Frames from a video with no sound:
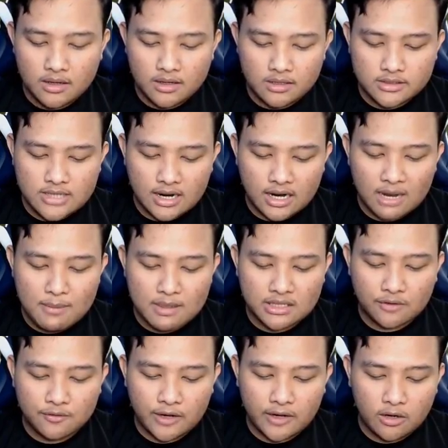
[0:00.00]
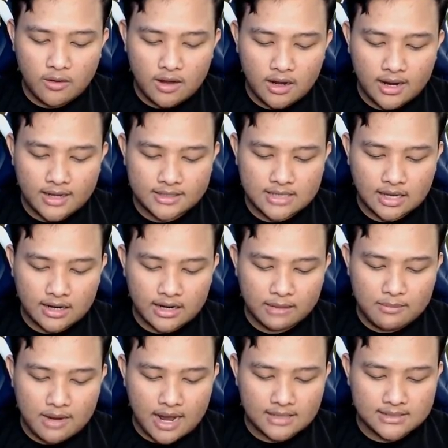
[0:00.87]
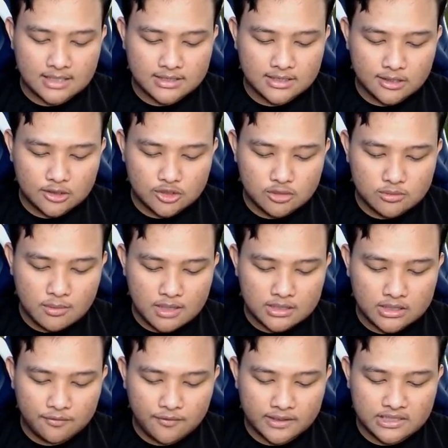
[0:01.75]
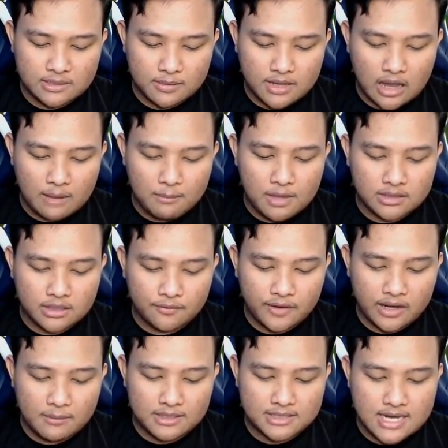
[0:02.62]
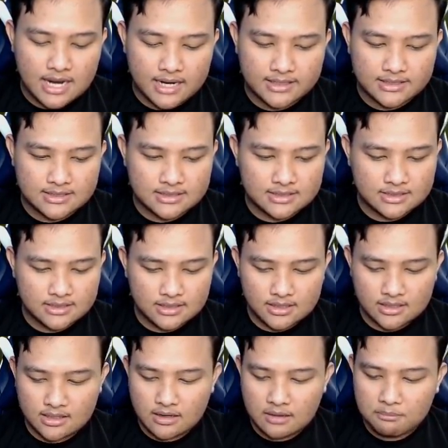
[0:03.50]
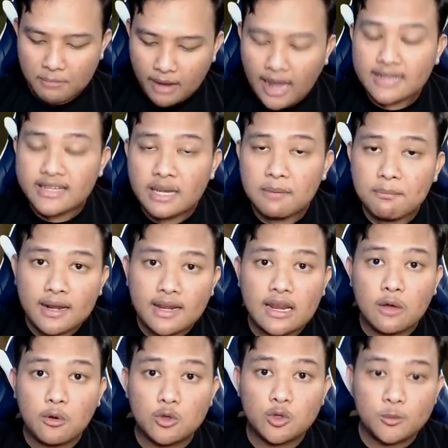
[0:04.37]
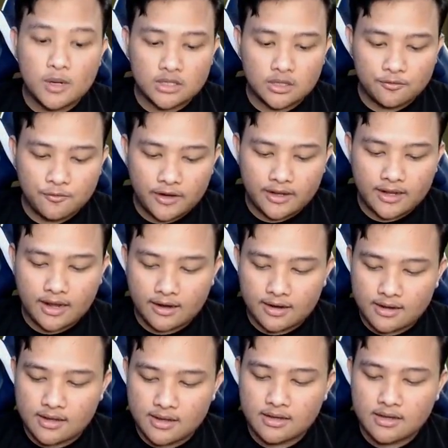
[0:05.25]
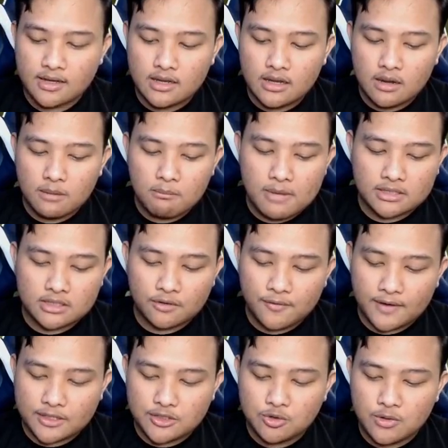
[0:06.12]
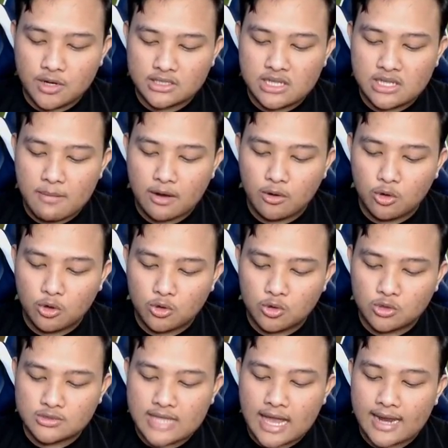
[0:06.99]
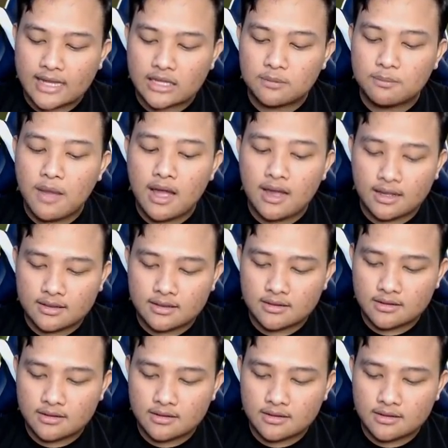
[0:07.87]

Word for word: Jungle butterfly doang guys, karena emang assassin ini cuma butterfly sama uh, butterfly sama Janis. Makanya yang paling laku tuh butterfly karena butterfly juga zaman dulu tuh sakit banget.